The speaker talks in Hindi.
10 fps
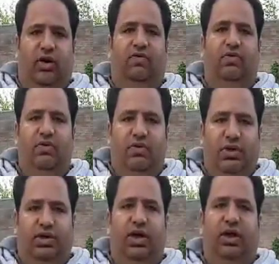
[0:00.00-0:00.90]
ऑफ
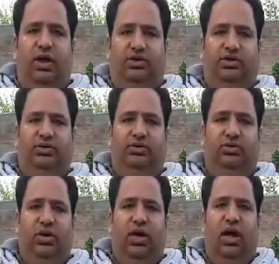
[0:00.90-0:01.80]
लूजिंग द इलेक्शन
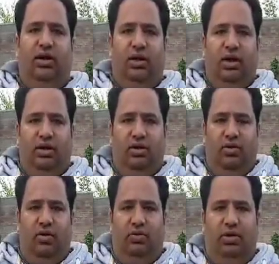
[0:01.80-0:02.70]
एंड दे
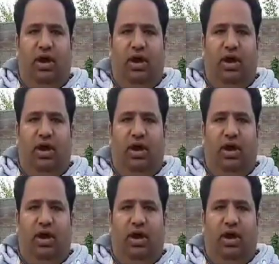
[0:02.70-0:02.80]
नो